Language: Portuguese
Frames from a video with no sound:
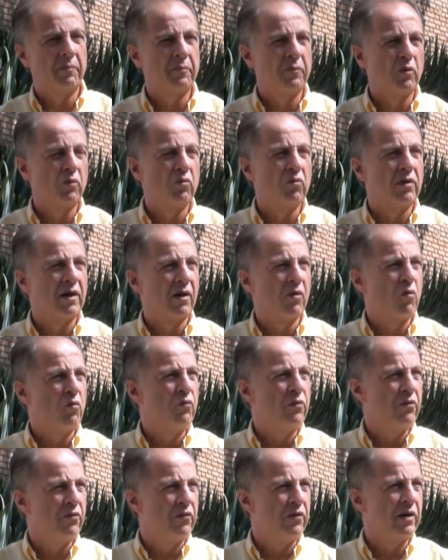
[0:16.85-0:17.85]
procurar
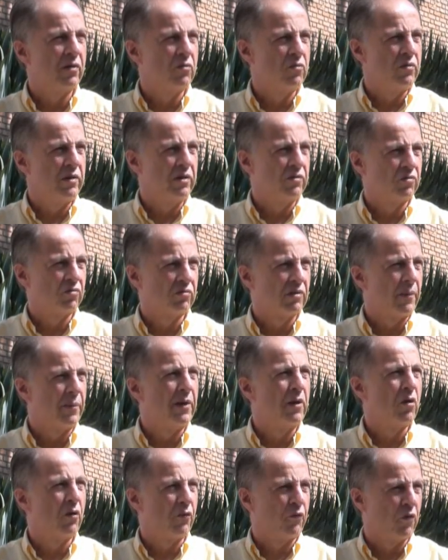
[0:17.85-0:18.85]
conviver com isso da
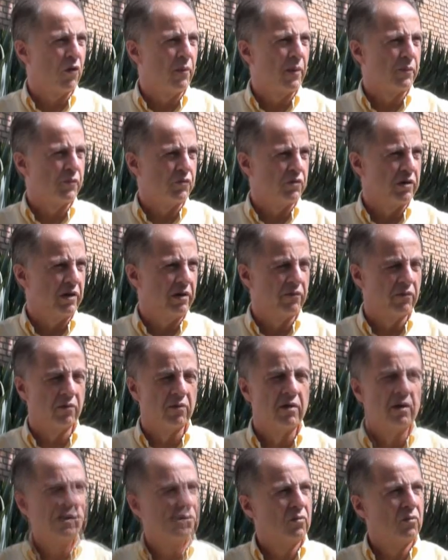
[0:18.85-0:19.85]
melhor forma possível.
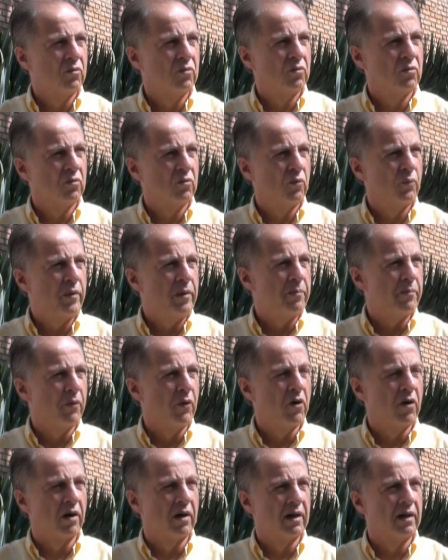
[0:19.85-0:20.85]
O, o
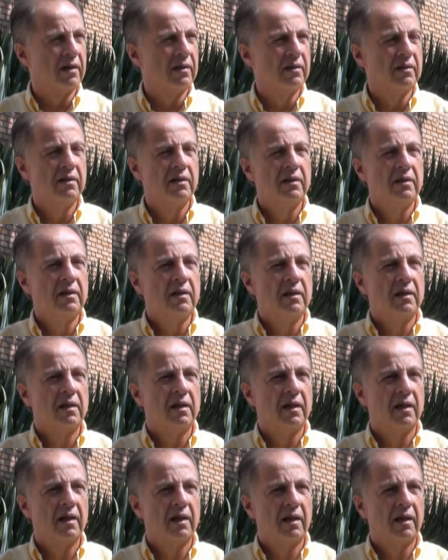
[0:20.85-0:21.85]
Pipoca,
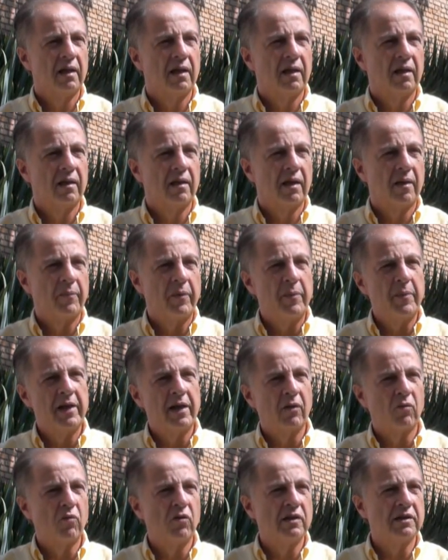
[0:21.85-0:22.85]
uh, a
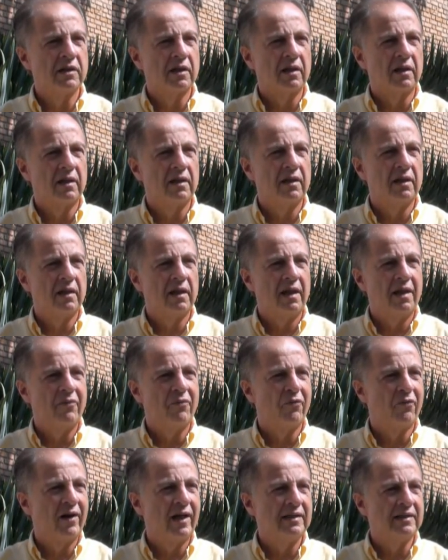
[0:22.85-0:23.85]
primeira coisa que ele
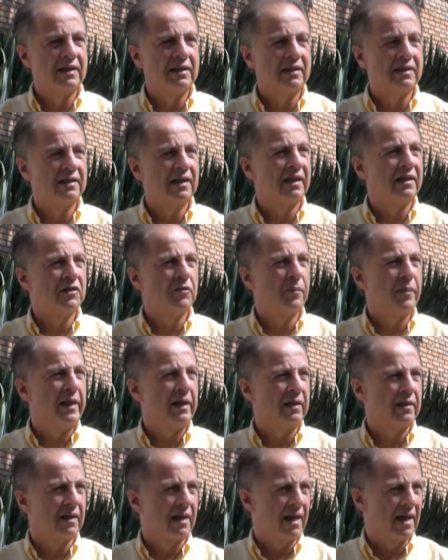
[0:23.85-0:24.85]
faz é
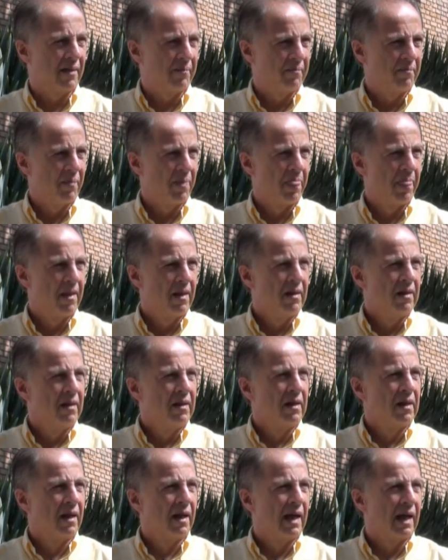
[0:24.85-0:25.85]
desrespeitar
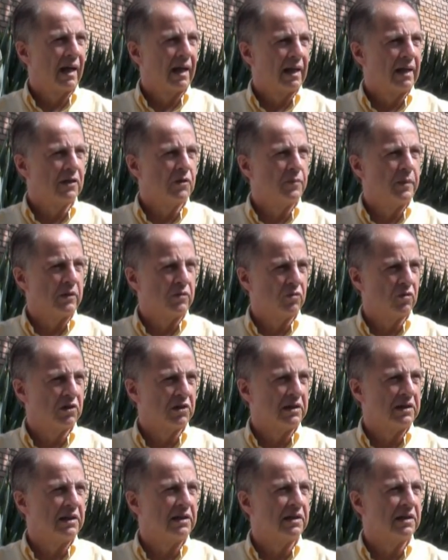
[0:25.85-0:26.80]
aquelas pessoas que se